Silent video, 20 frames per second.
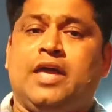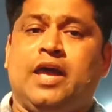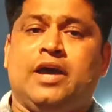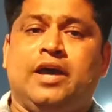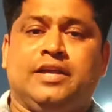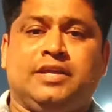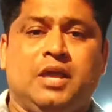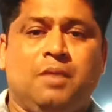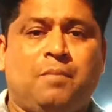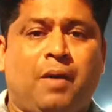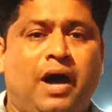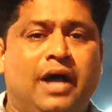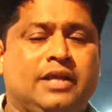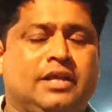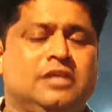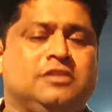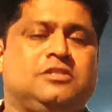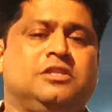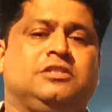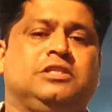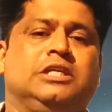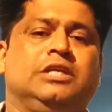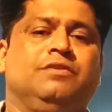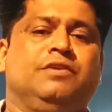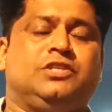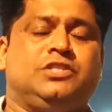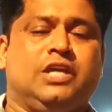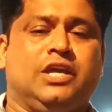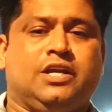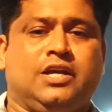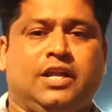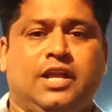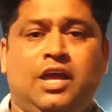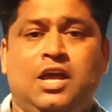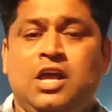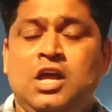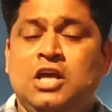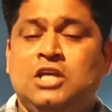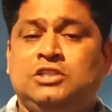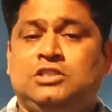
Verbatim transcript: के घर के बाहर के सीसीटीवी चेक करे